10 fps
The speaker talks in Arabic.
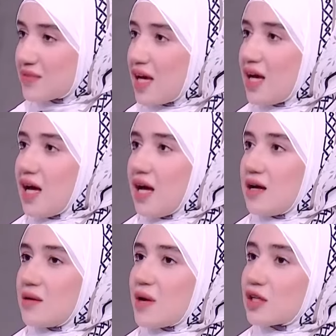نعم
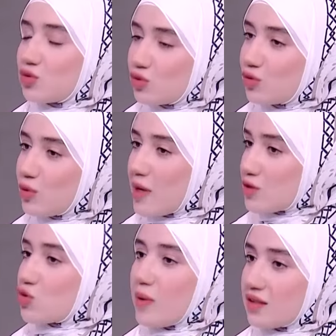آه، مكتوب
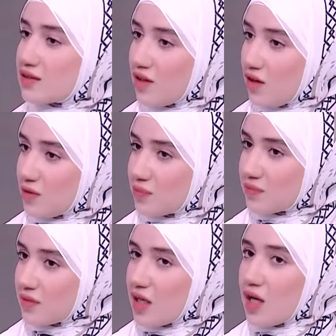ومقسوم عند الله
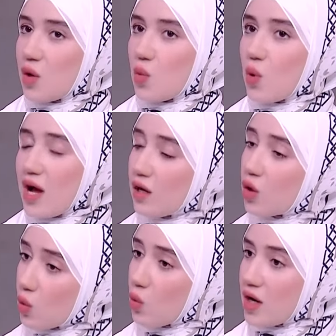نعم. وهل
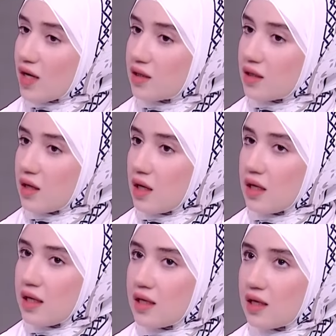هو
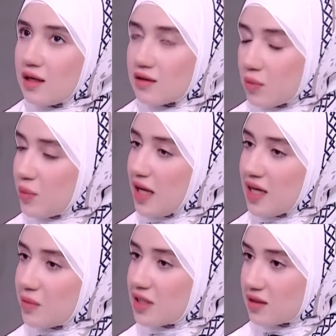اللي رب
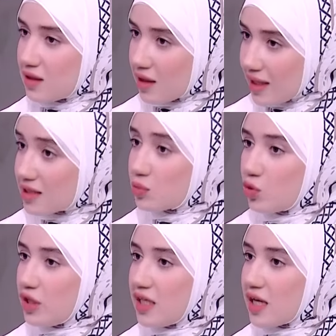العالمين
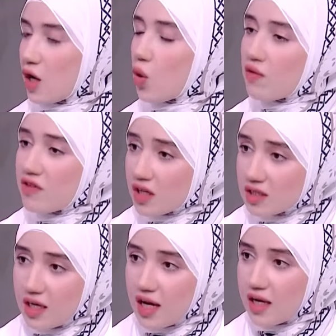كاتبه لينا هو فقط
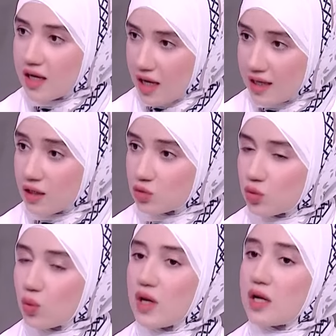اللي هناخده
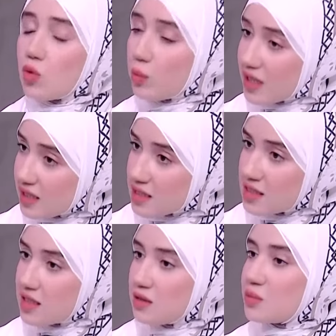ولا ممكن
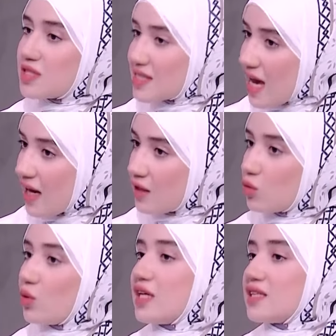يزيد بالسعي
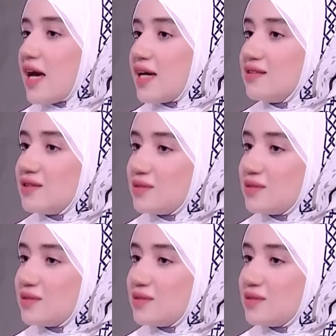والاجتهاد